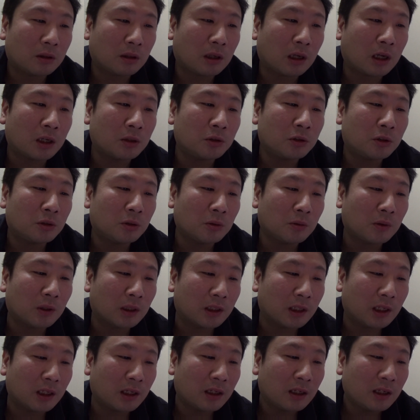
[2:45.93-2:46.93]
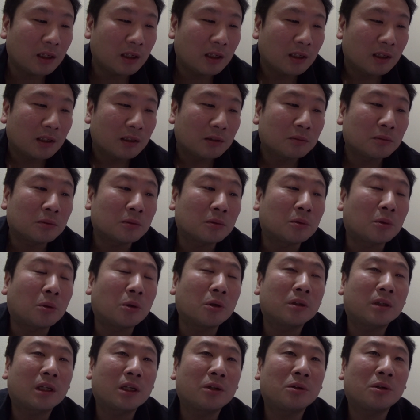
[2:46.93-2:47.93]
ある人はね、もう小
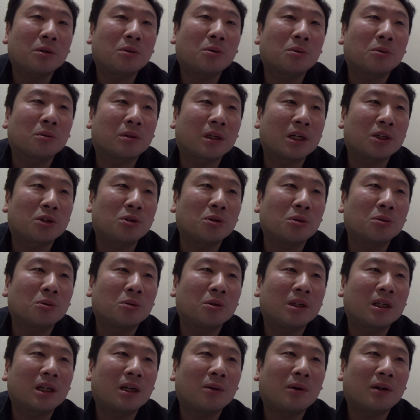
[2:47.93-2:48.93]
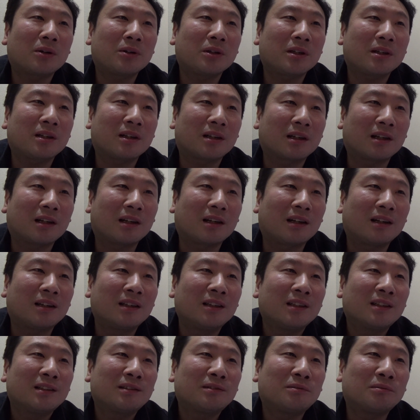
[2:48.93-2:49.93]
池百合子の化粧のりが悪いから、
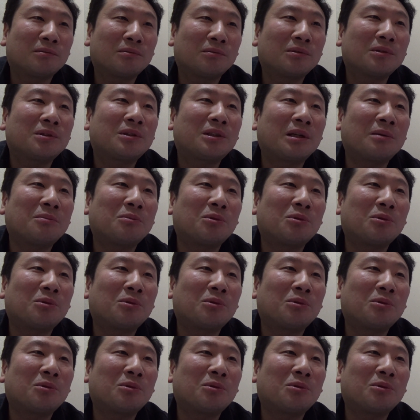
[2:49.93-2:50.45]
うん、でも、